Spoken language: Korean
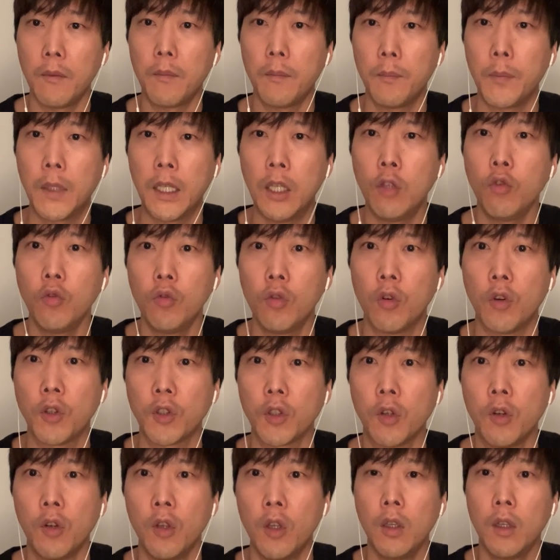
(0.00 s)
키우는
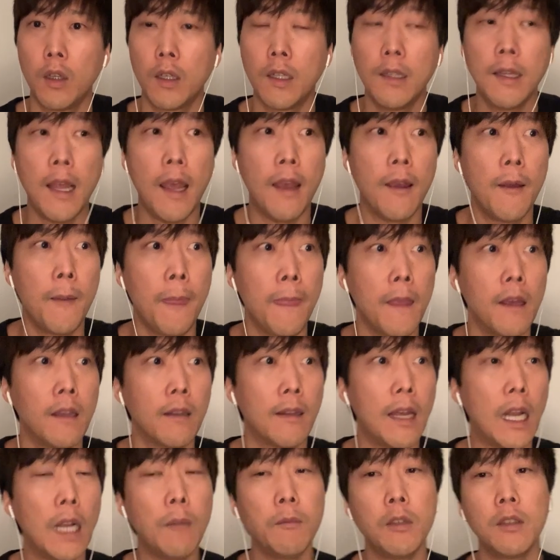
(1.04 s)
거죠. 근데
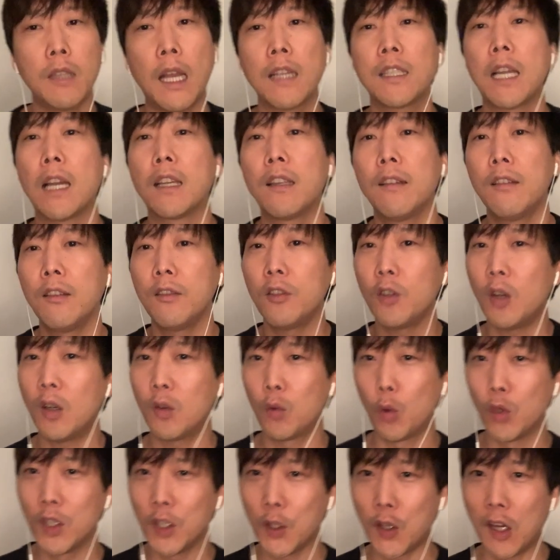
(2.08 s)
사람들은 다 자기 스스로가
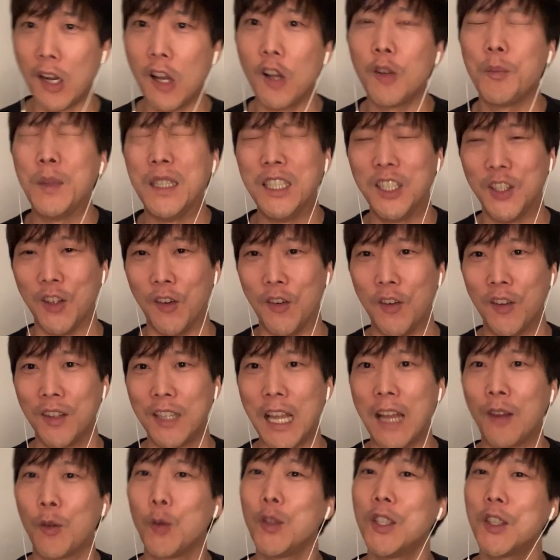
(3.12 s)
로지컬하라고 믿죠.
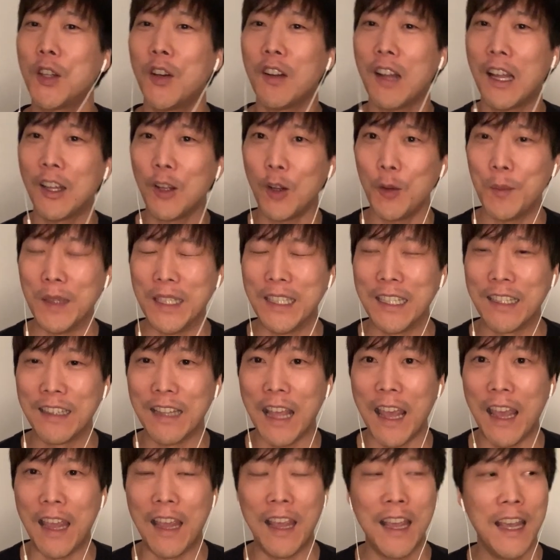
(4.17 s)
다 로지컬하라고
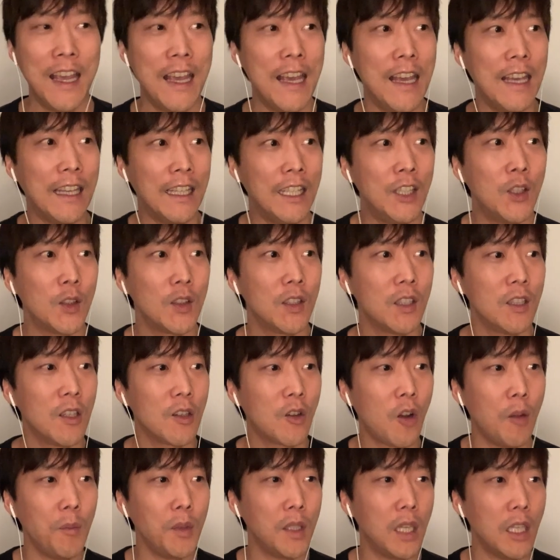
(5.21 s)
믿는데 이것들을
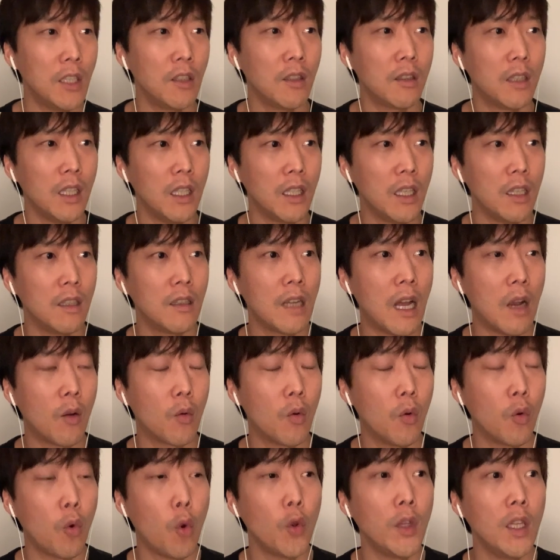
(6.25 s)
컴퓨테이션 띵킹을
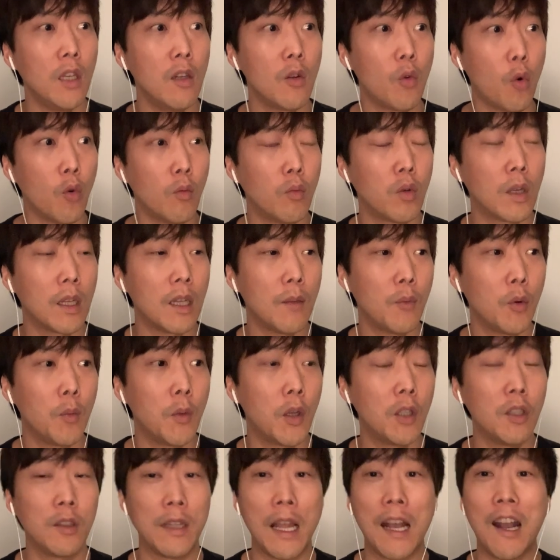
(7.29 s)
하고 코딩을 공부하다
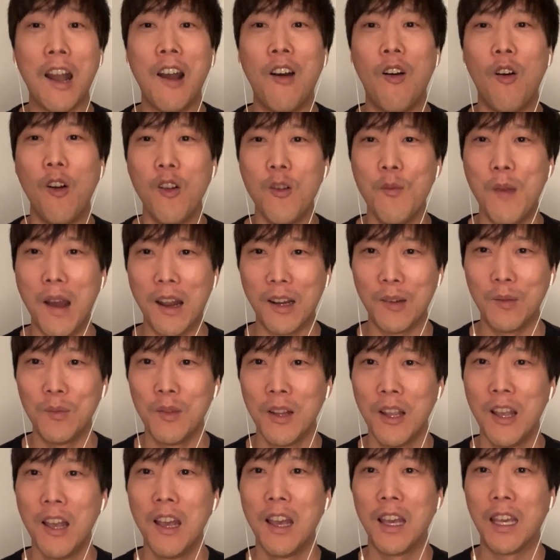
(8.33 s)
보면 내가 얼마큼
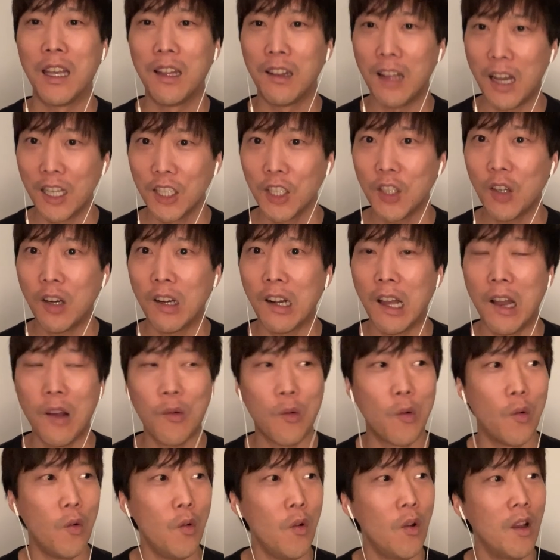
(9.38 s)

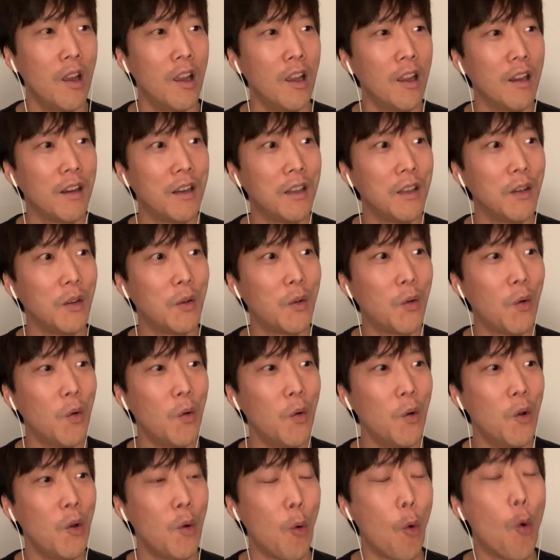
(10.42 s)
일라지컬하고
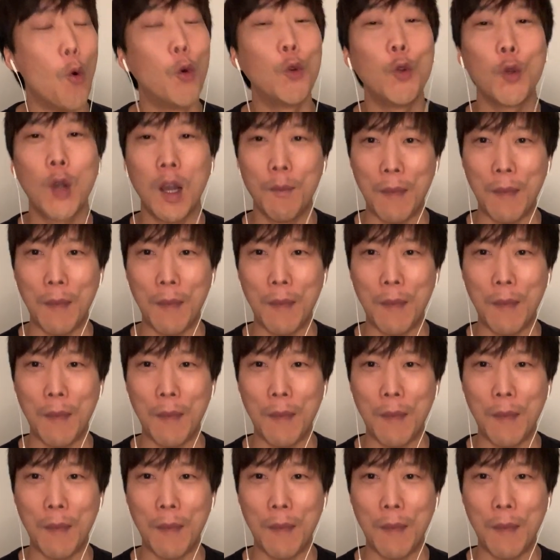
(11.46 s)
그리고 오류가